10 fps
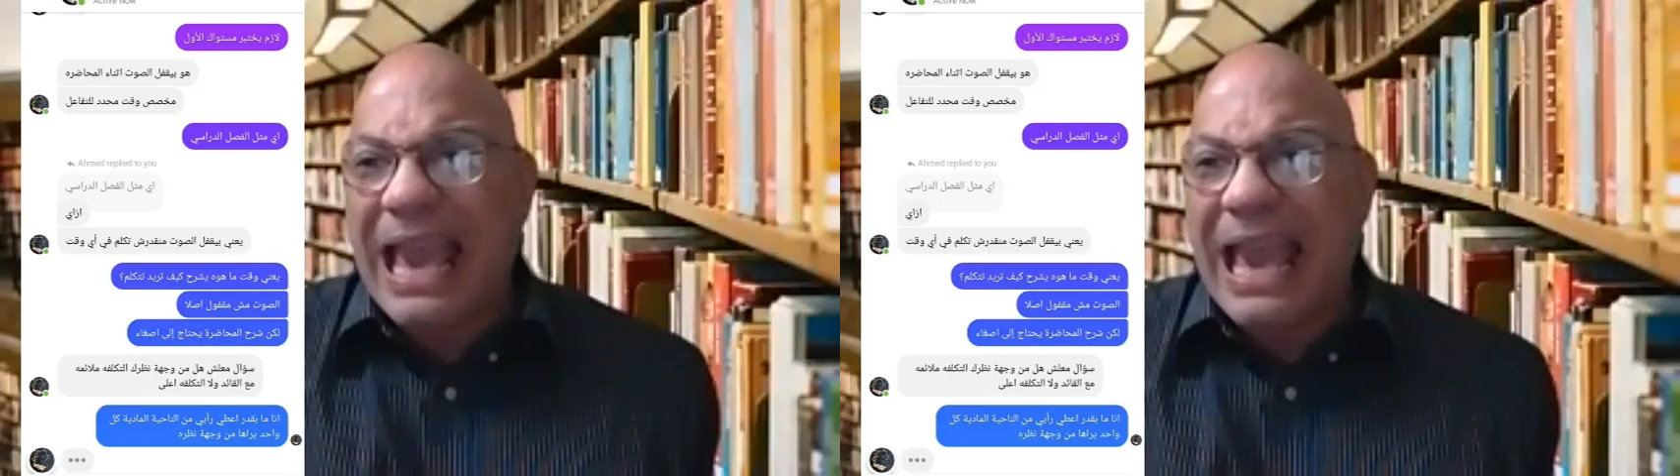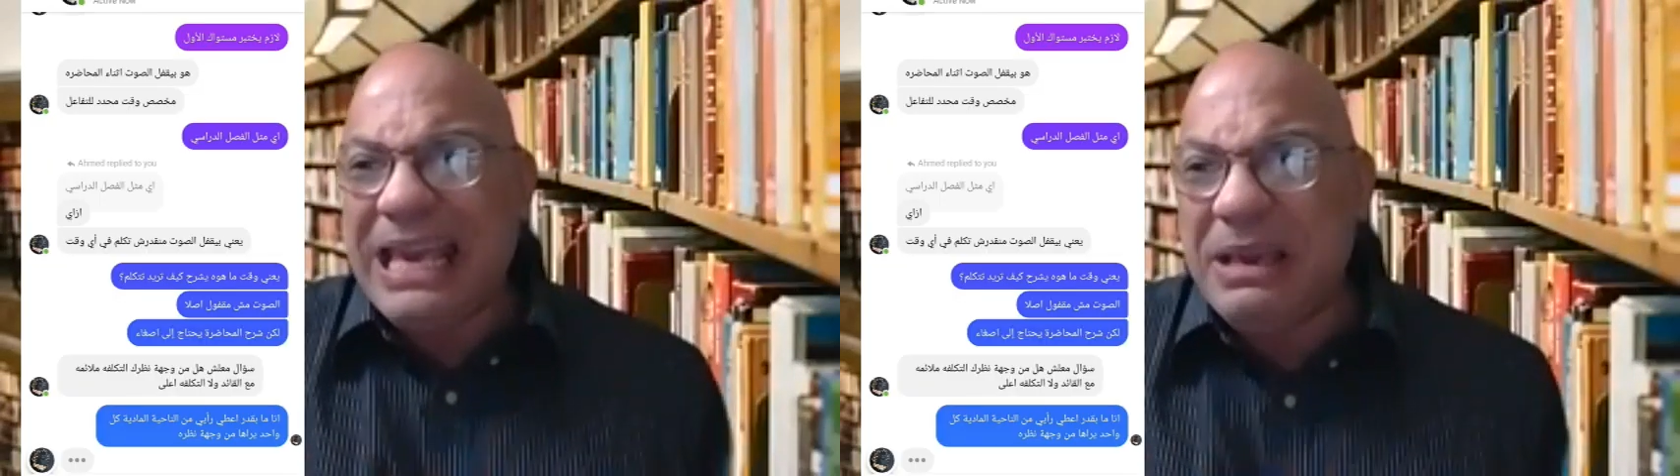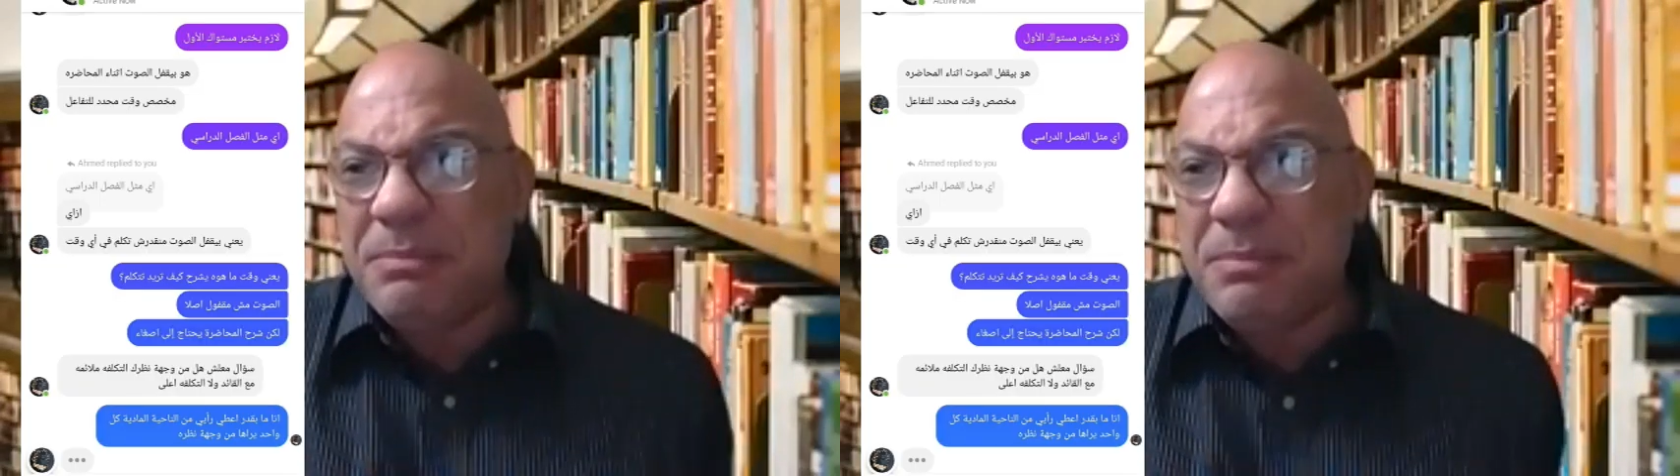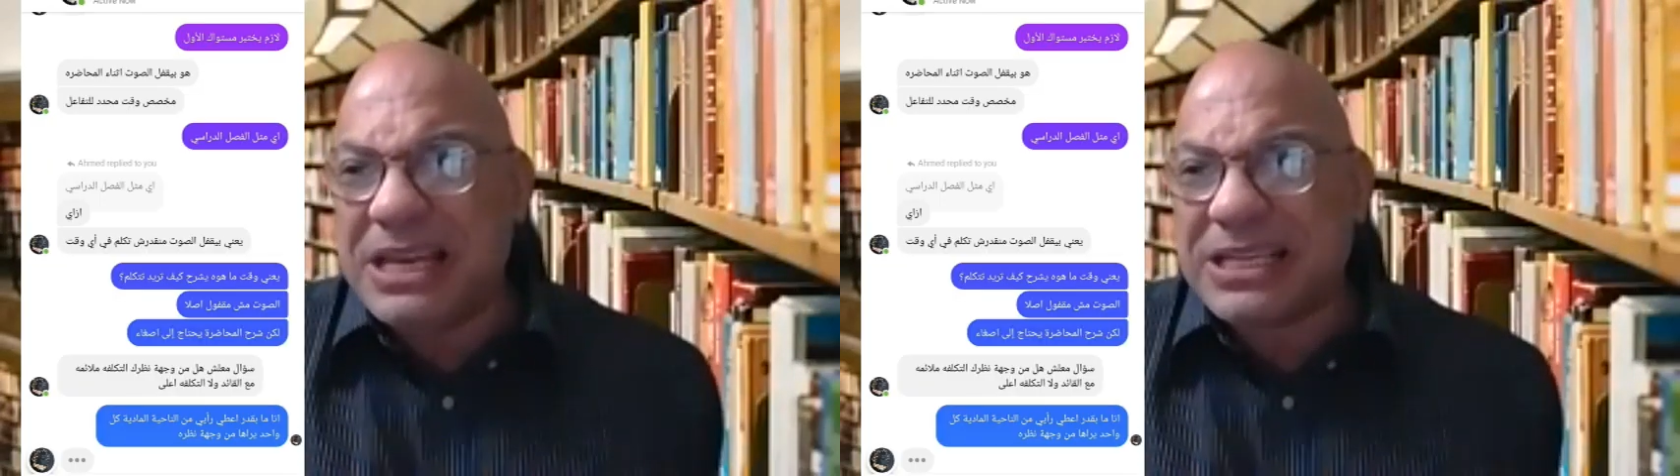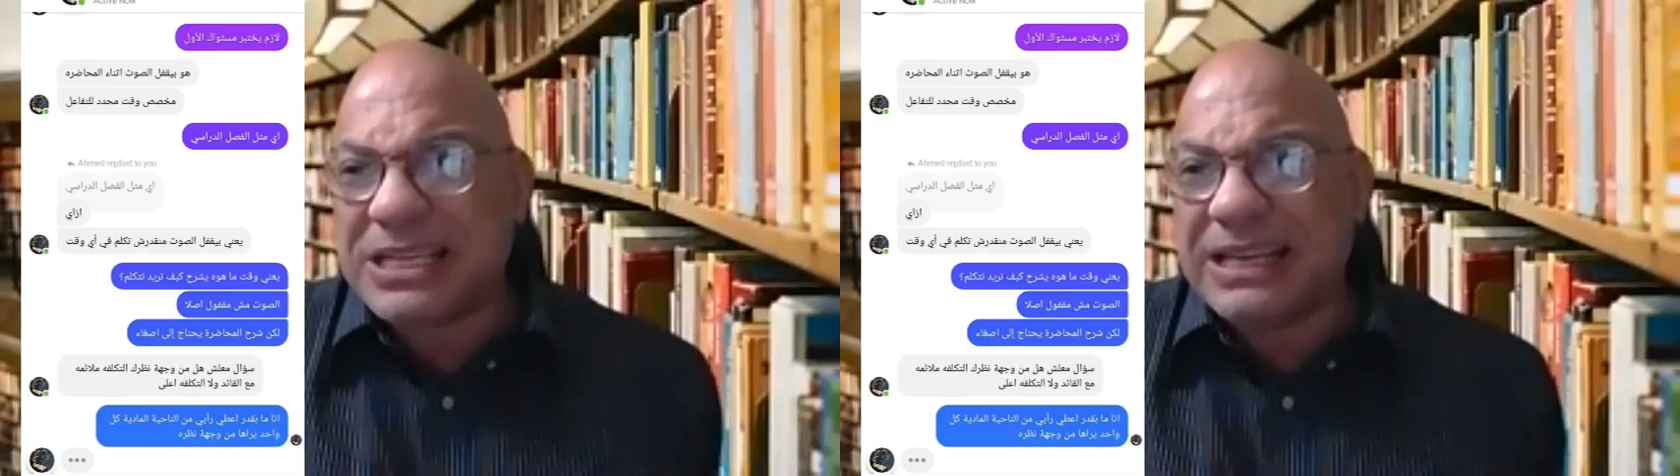اي
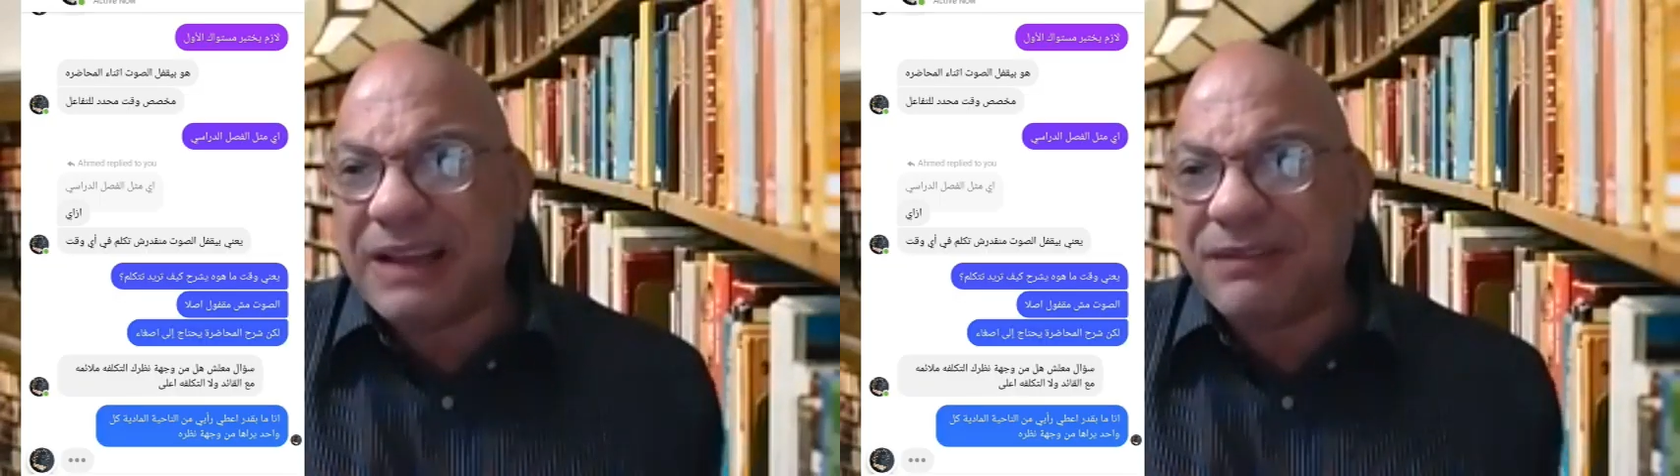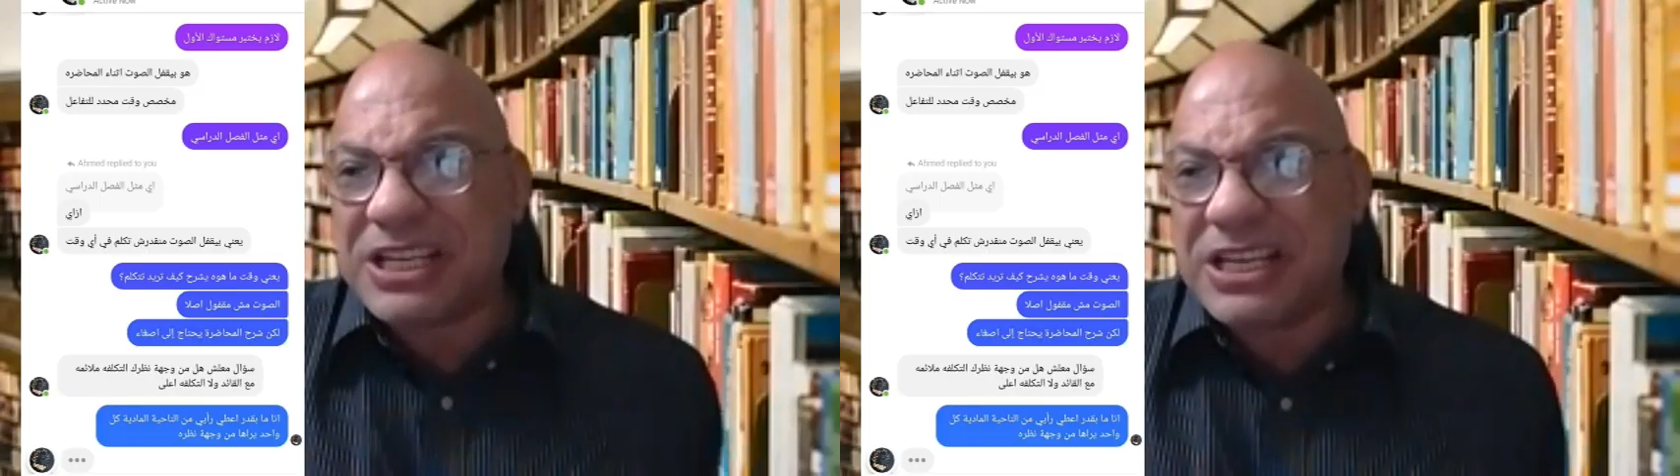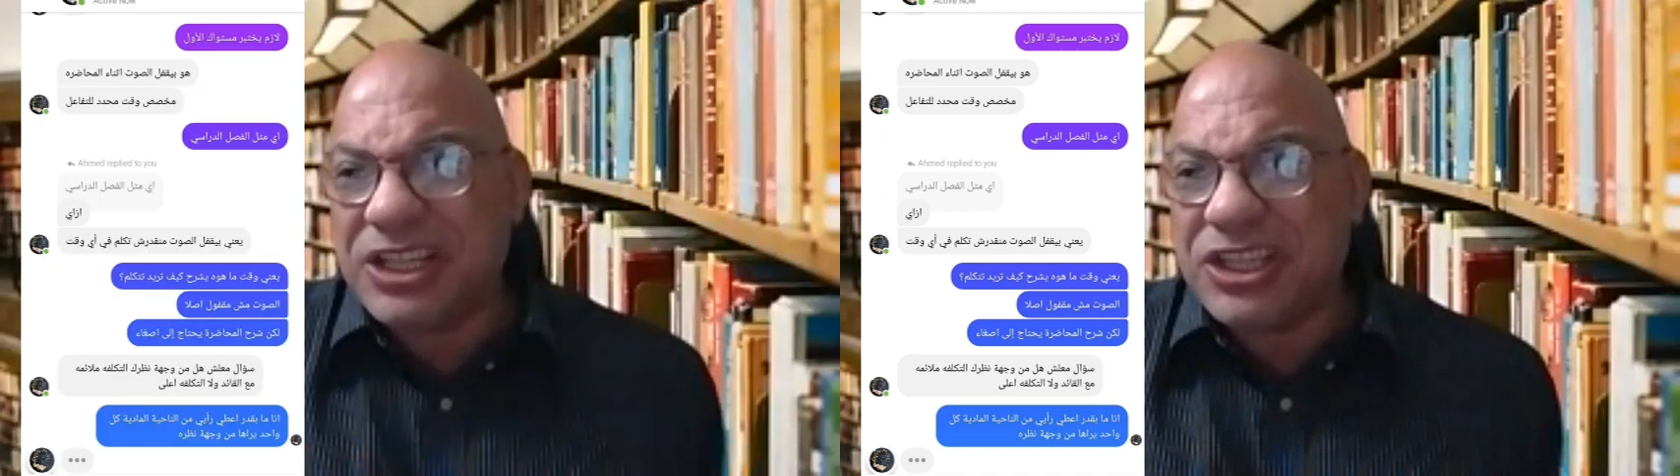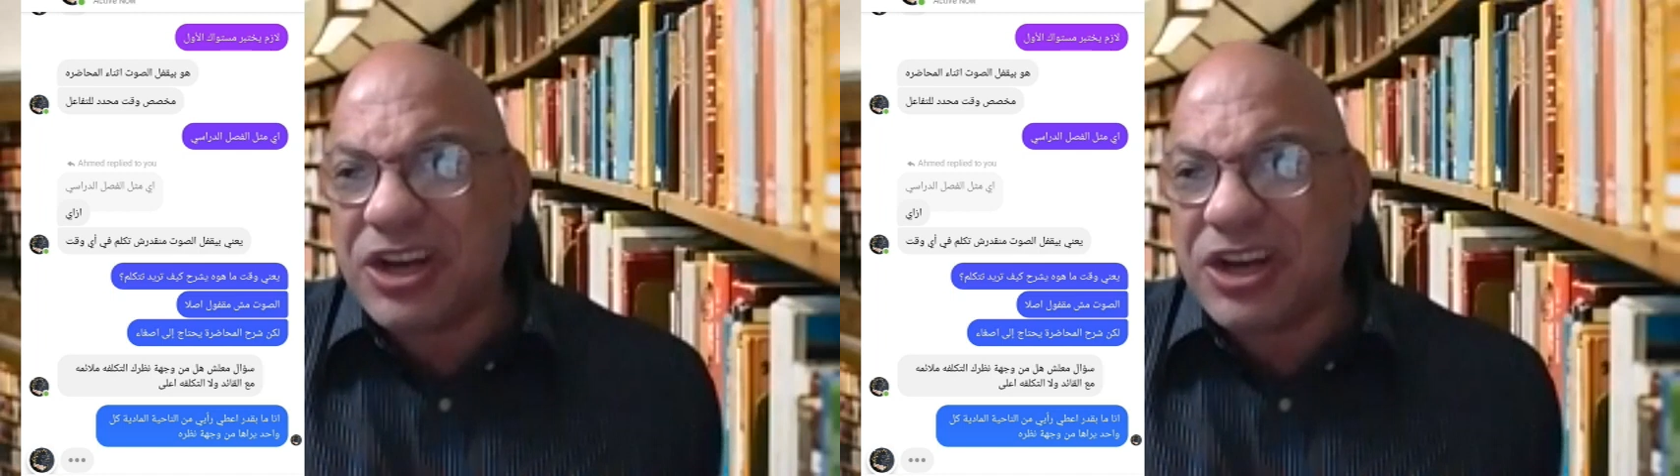مثل فصل